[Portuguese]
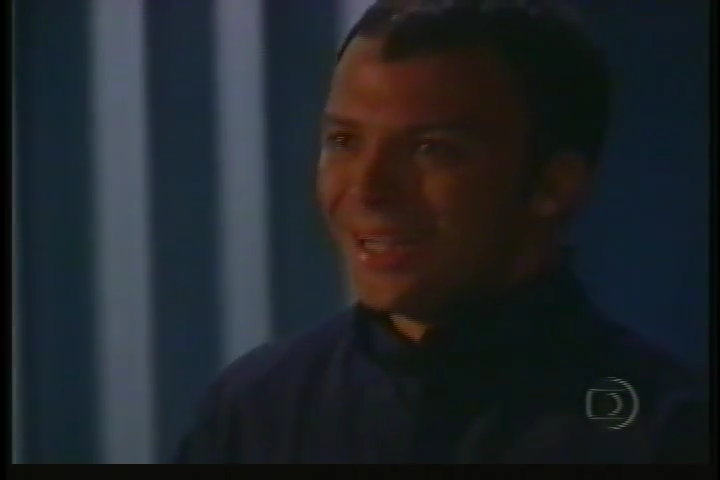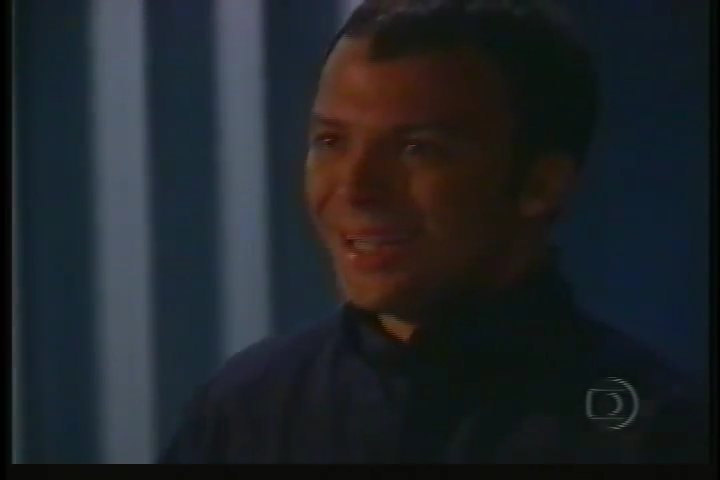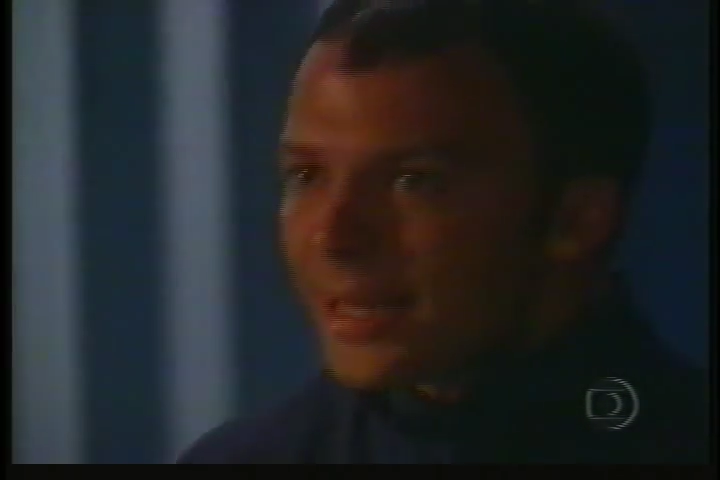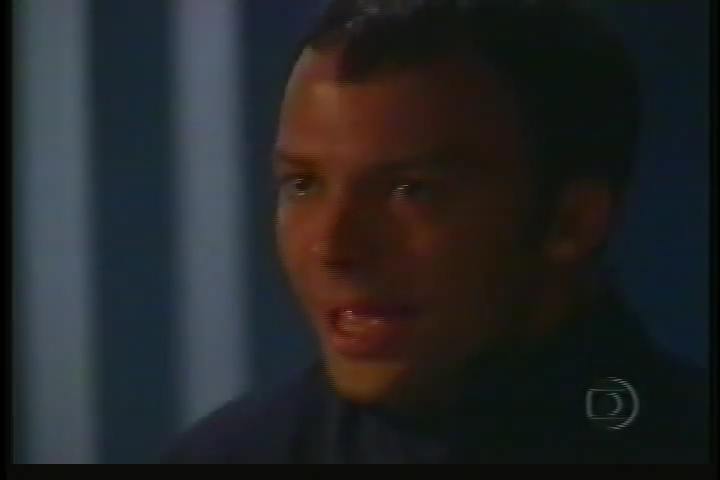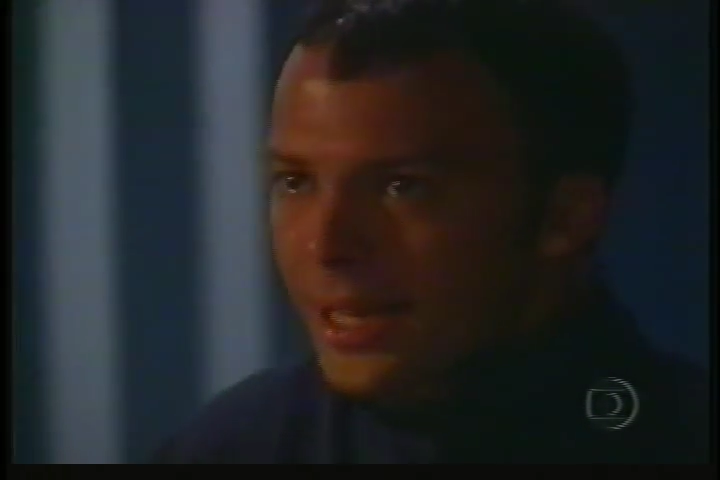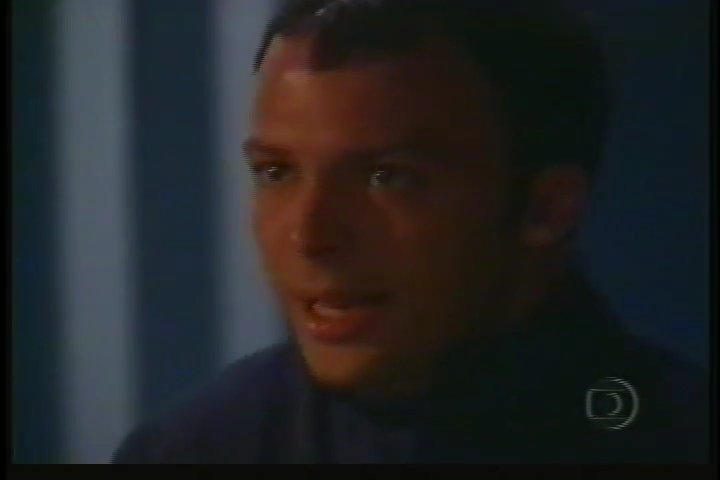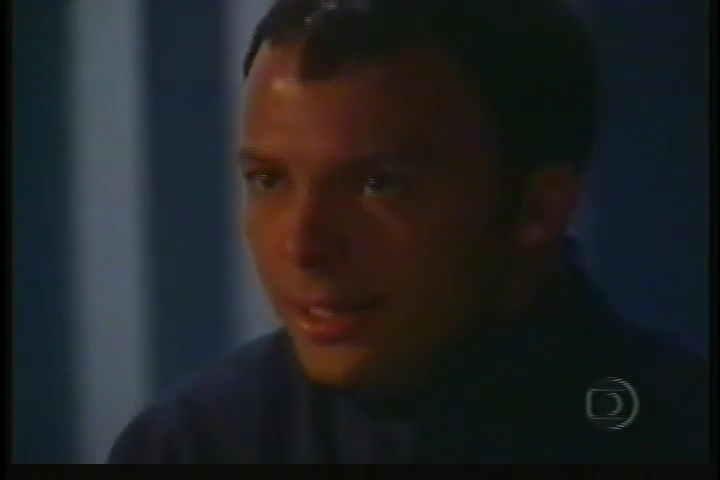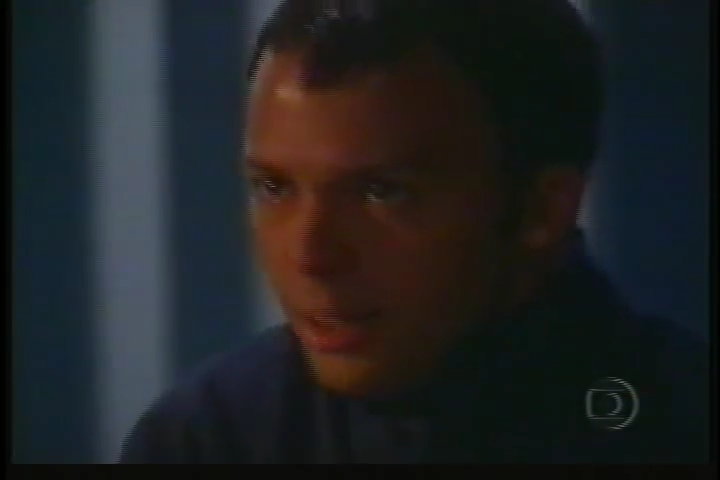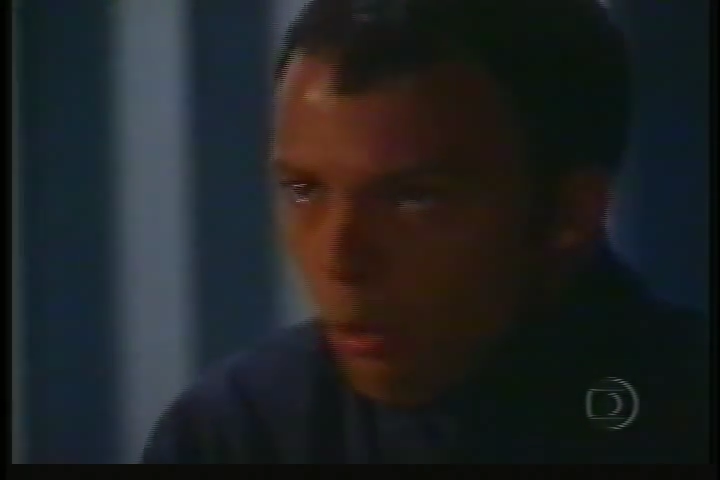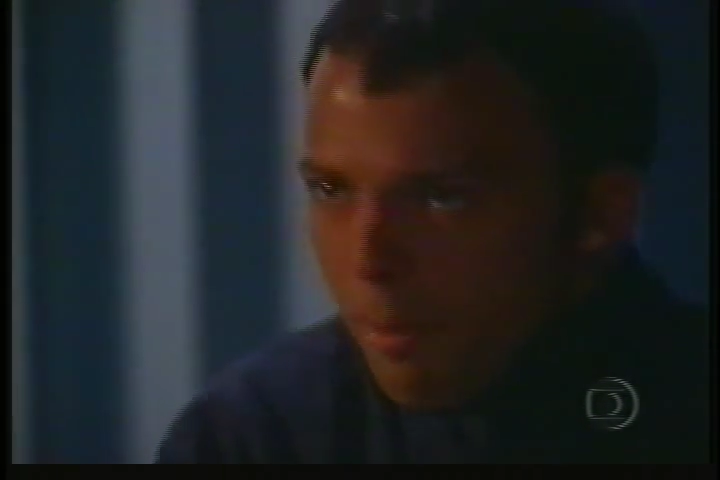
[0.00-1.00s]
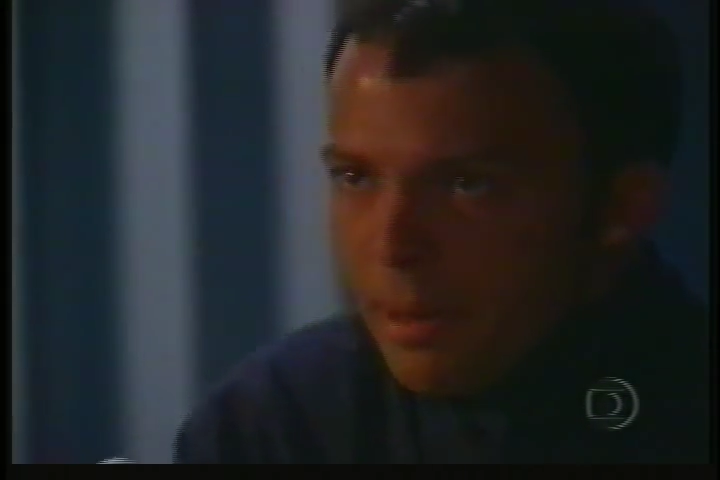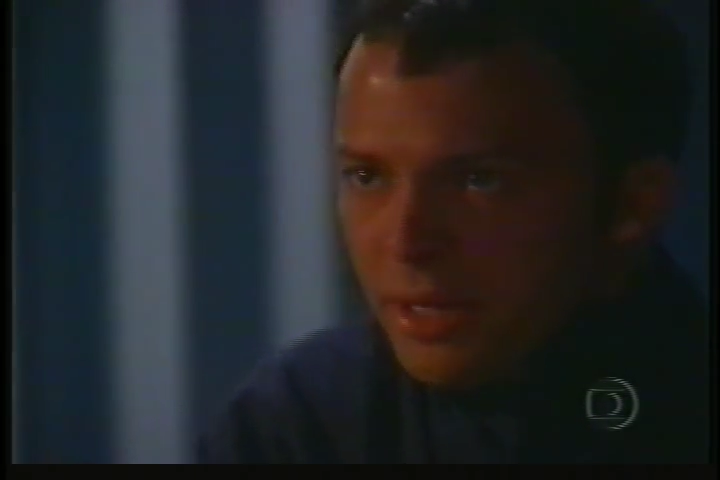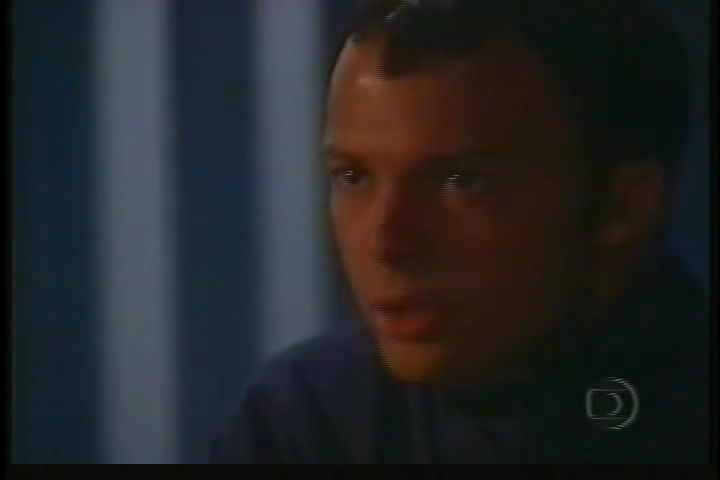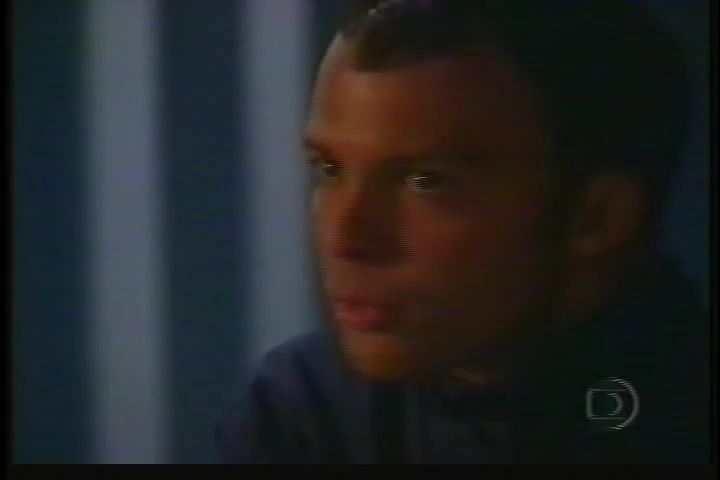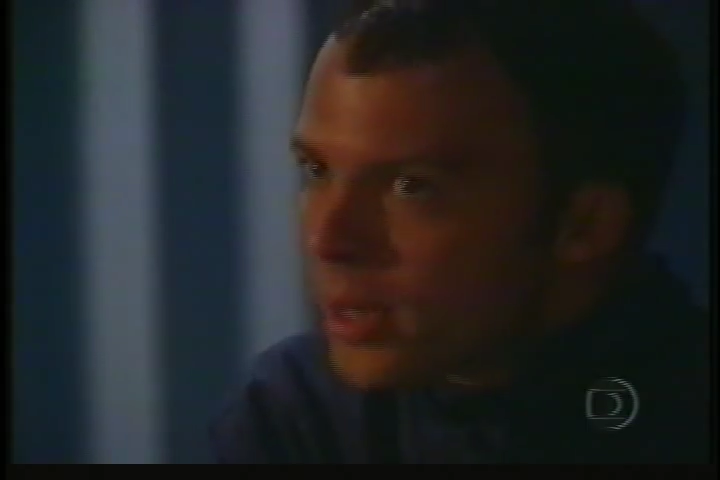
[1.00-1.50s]
Ele, ele, ele ligou para
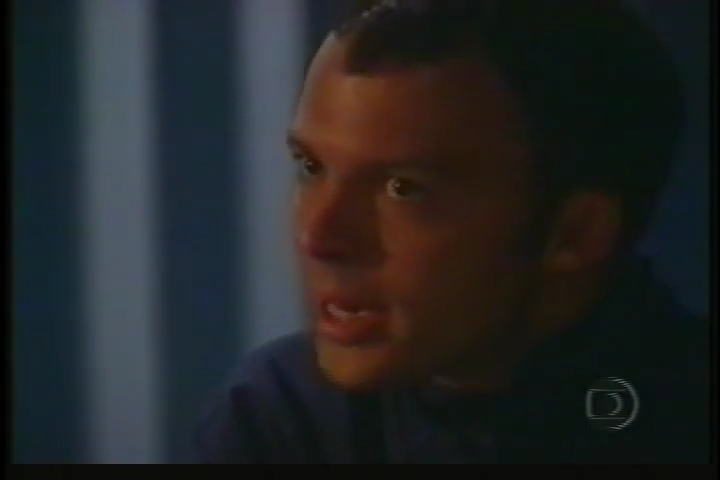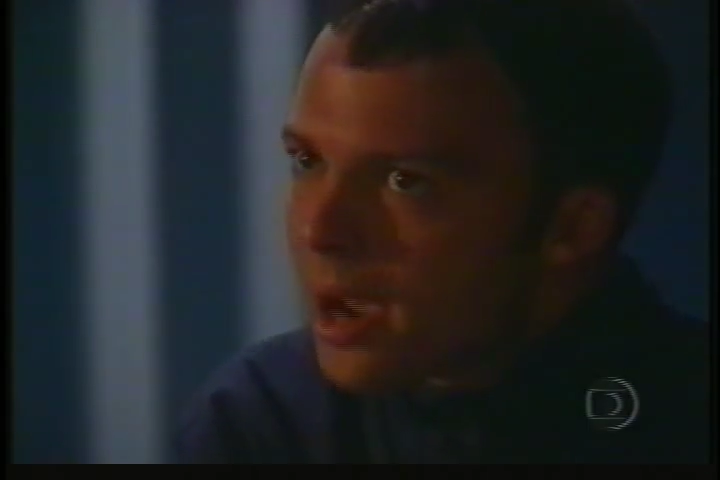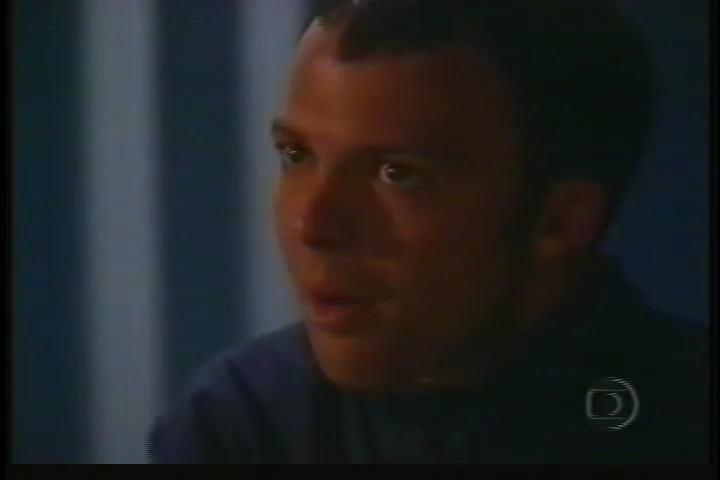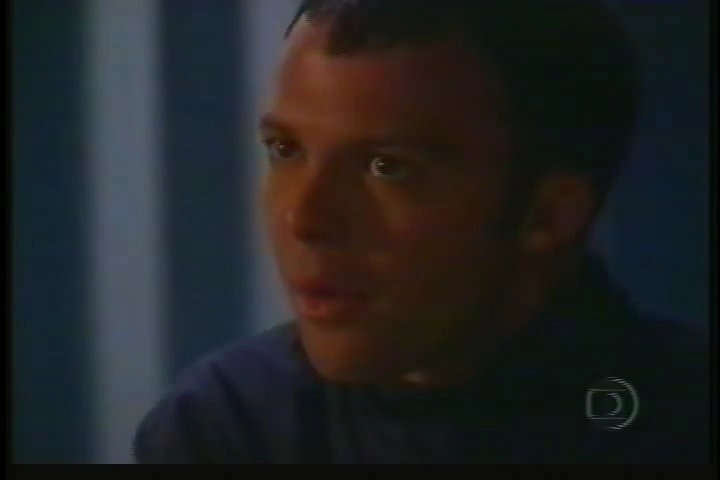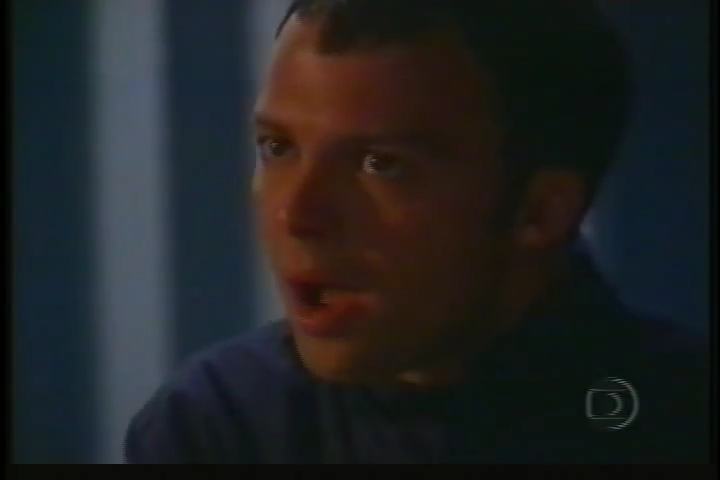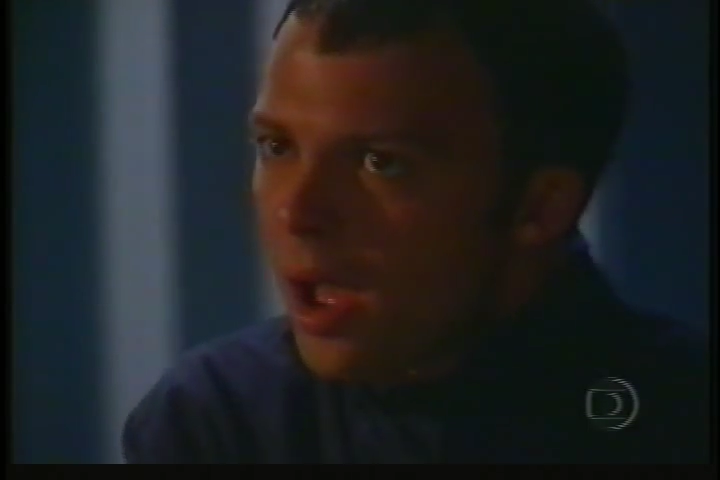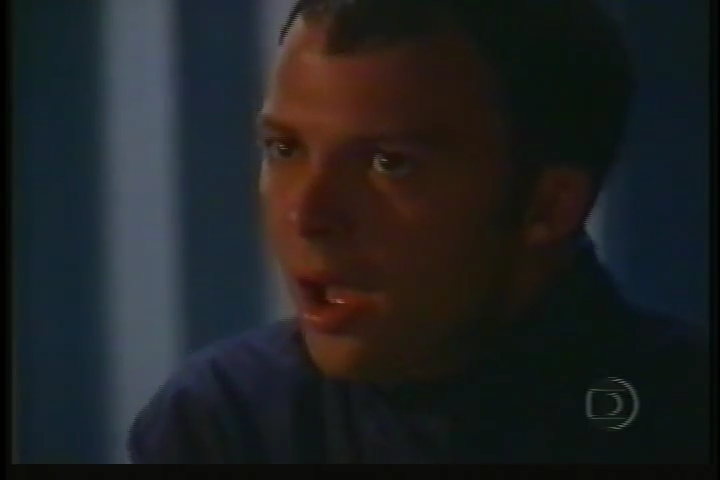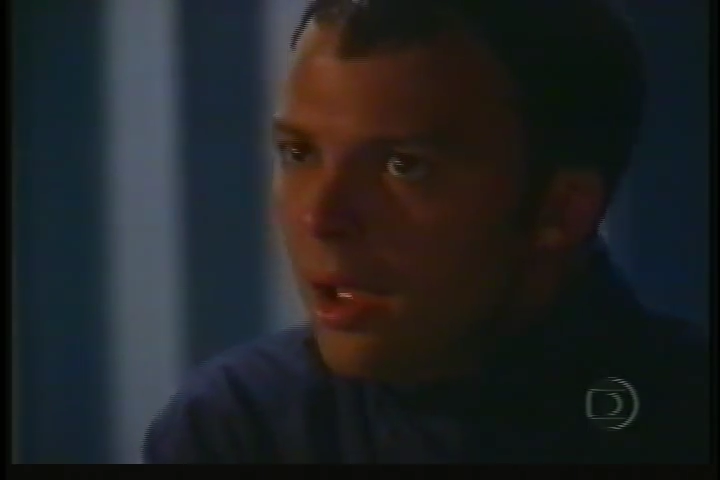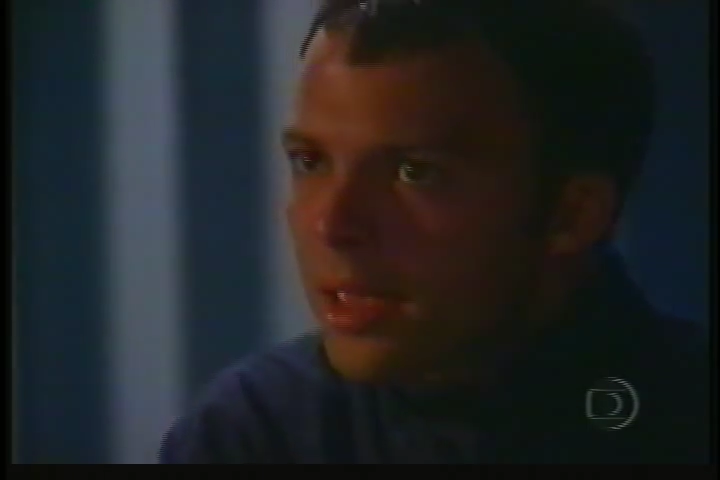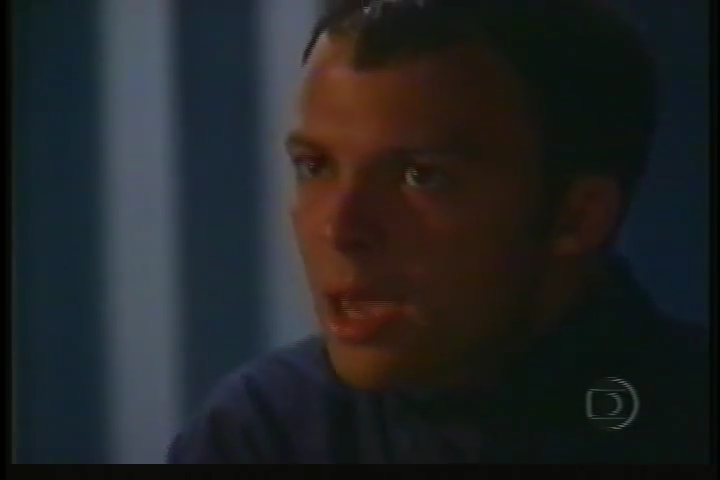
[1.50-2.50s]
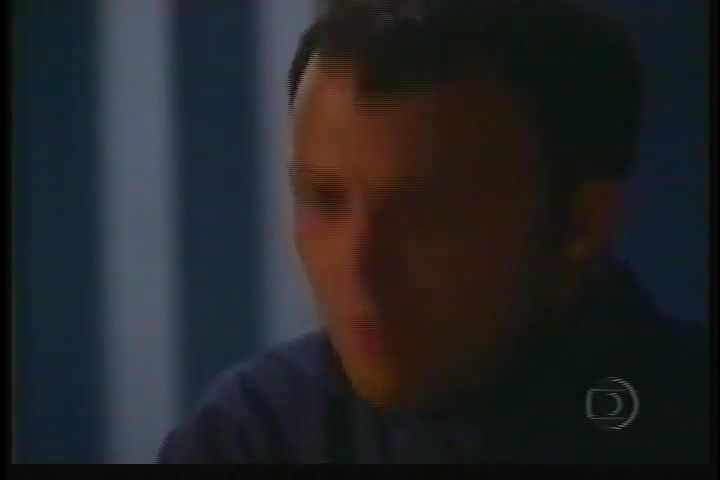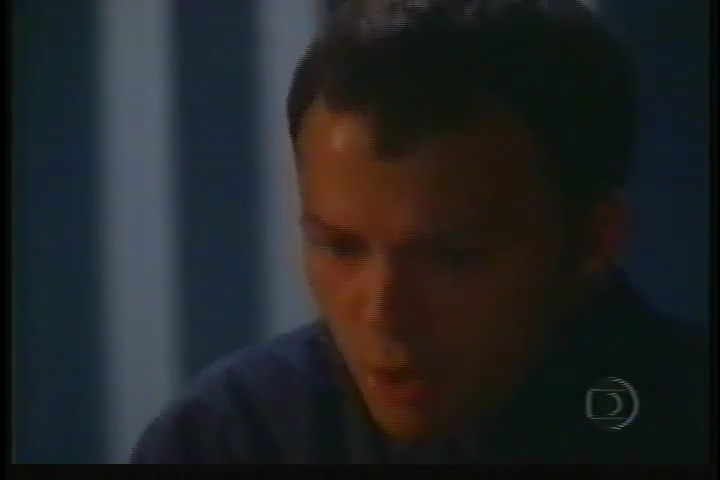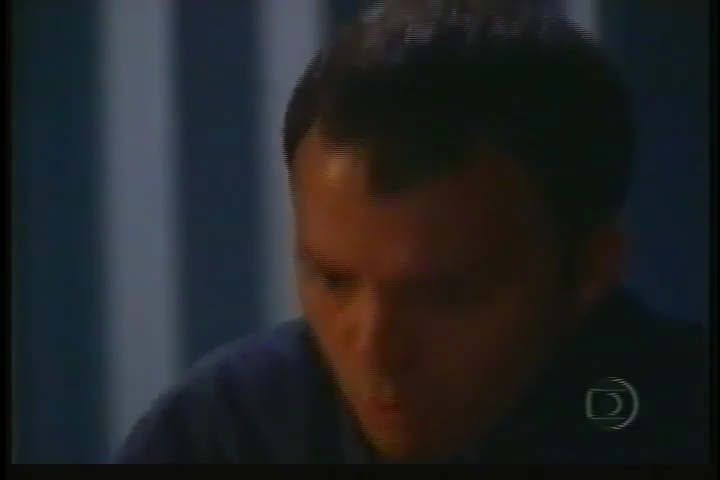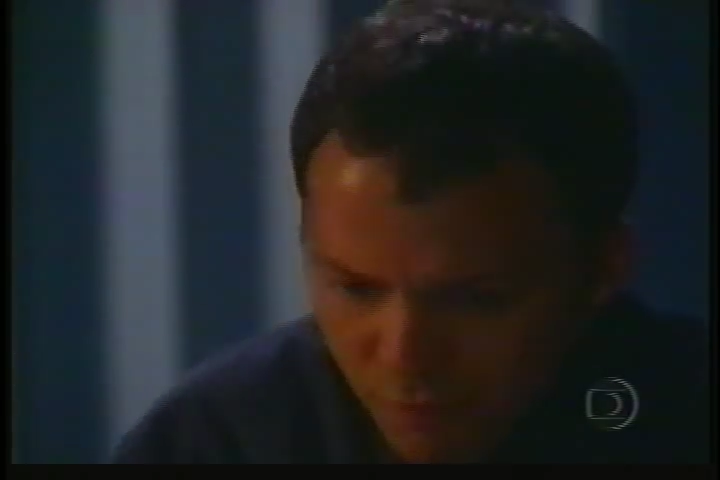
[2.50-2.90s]
mim de um orelhão. Eu, eu